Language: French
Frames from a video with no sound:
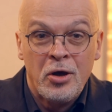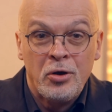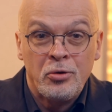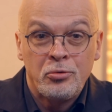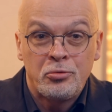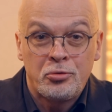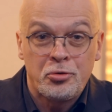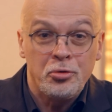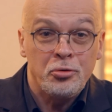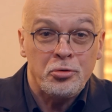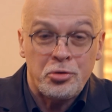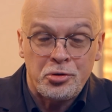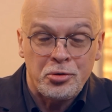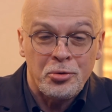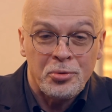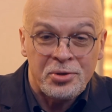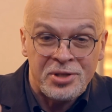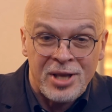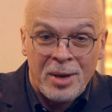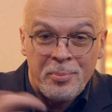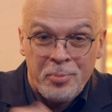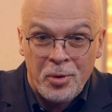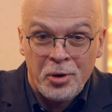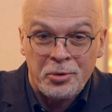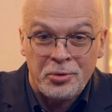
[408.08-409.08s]
Deux choses
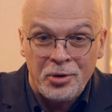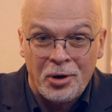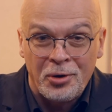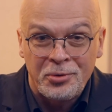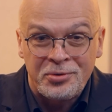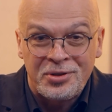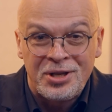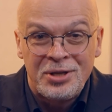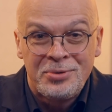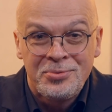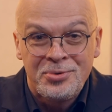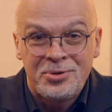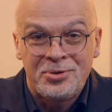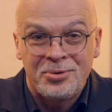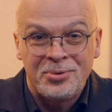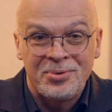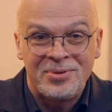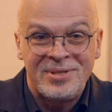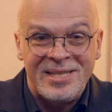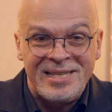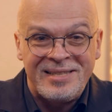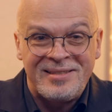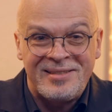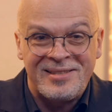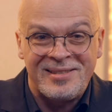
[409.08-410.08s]
importantes qui nous sont
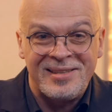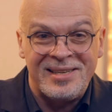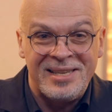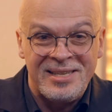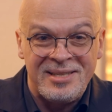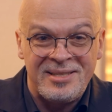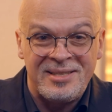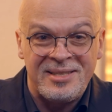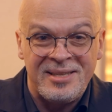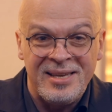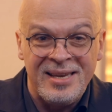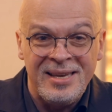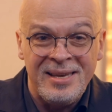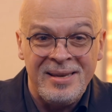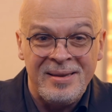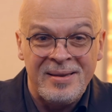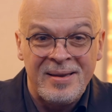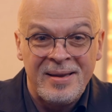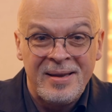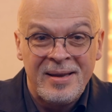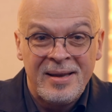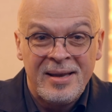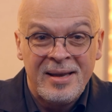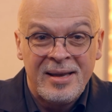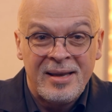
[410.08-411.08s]
dites ici.
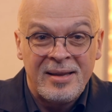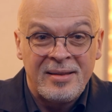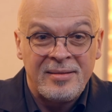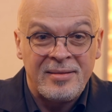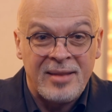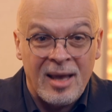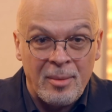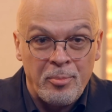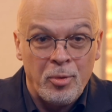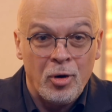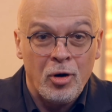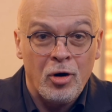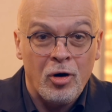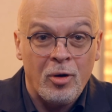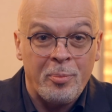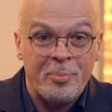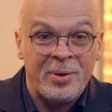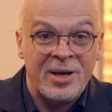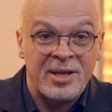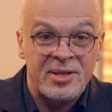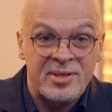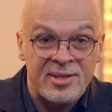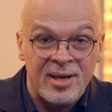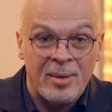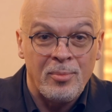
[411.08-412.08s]
D'abord,
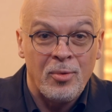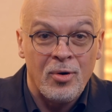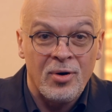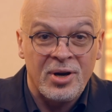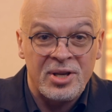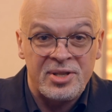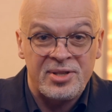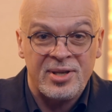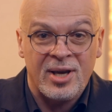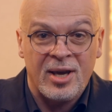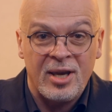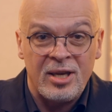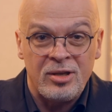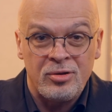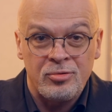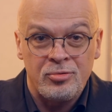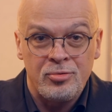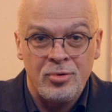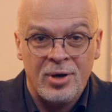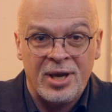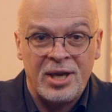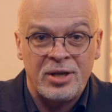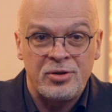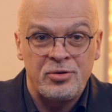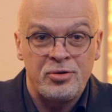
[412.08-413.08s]
par sa mort et sa
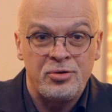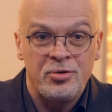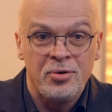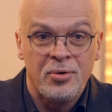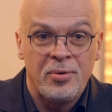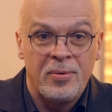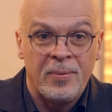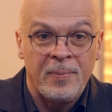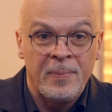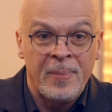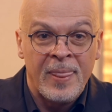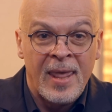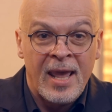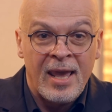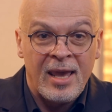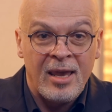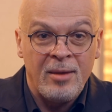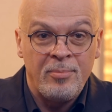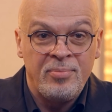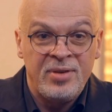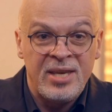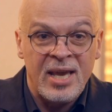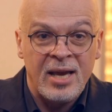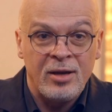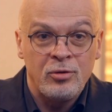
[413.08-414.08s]
résurrection, eh
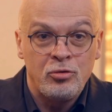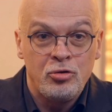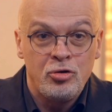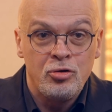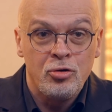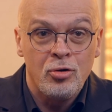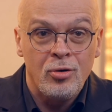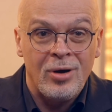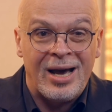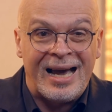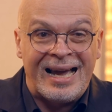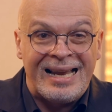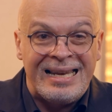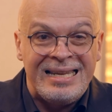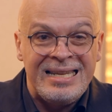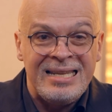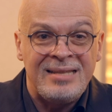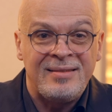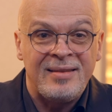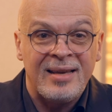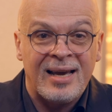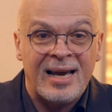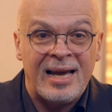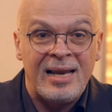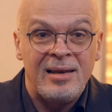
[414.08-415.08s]
bien, Dieu a
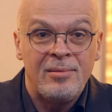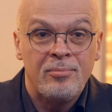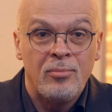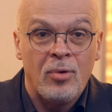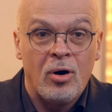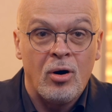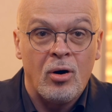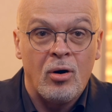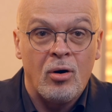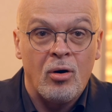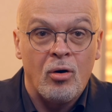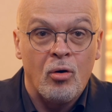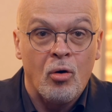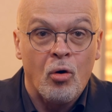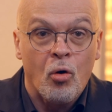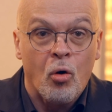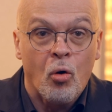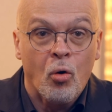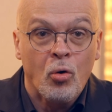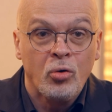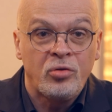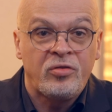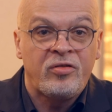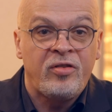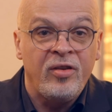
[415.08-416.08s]
littéralement
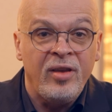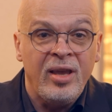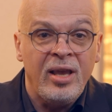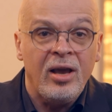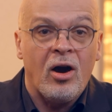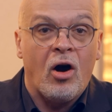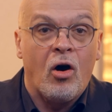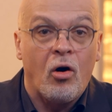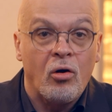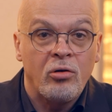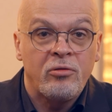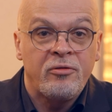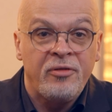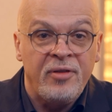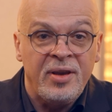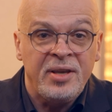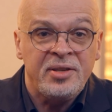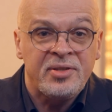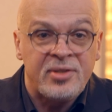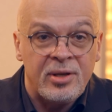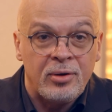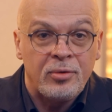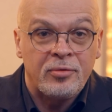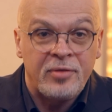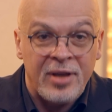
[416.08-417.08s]
ôté, enlevé,
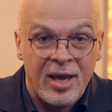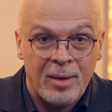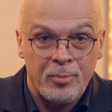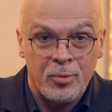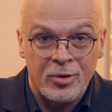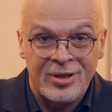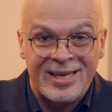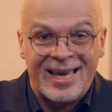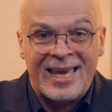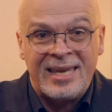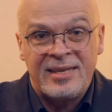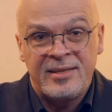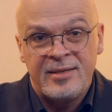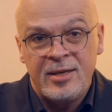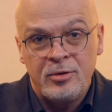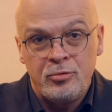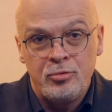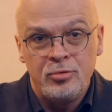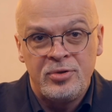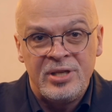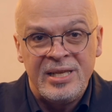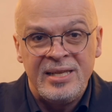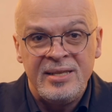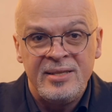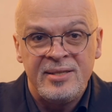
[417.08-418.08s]
c'est le terme grec qui est
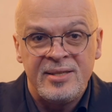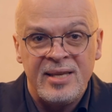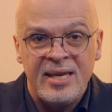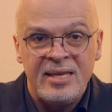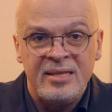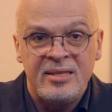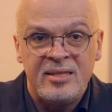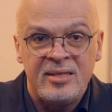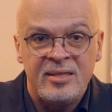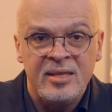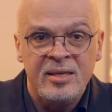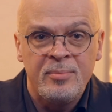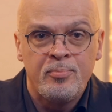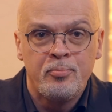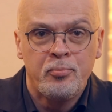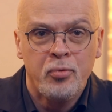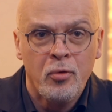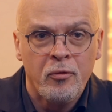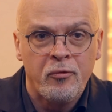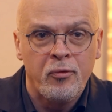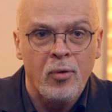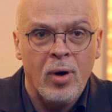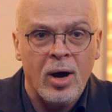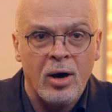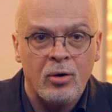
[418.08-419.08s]
utilisé ici,
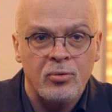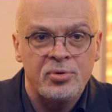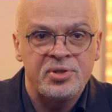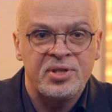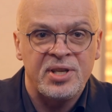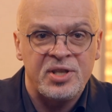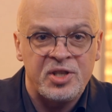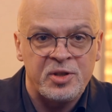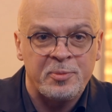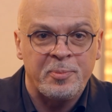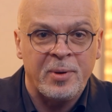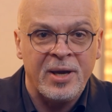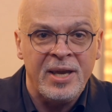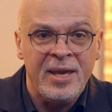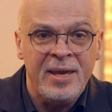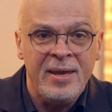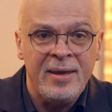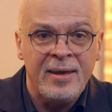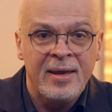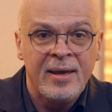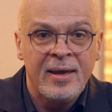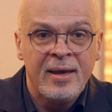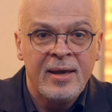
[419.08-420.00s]
pouvoir aux esprits.